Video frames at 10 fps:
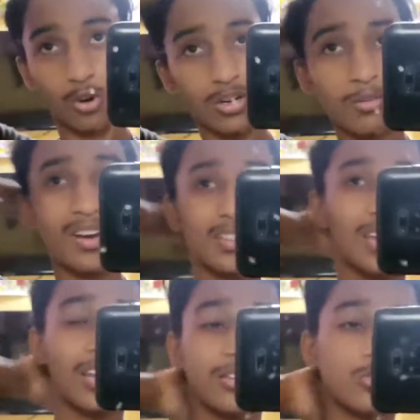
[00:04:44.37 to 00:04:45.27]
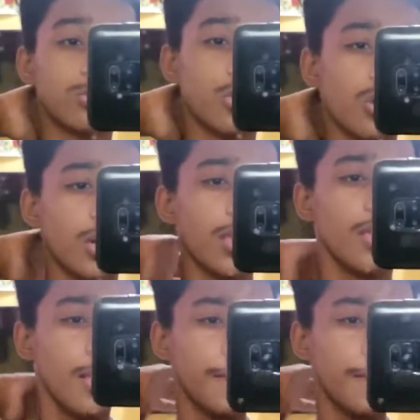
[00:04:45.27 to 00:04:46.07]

हॉर्न मारते रहेंगे चौबीस घंटे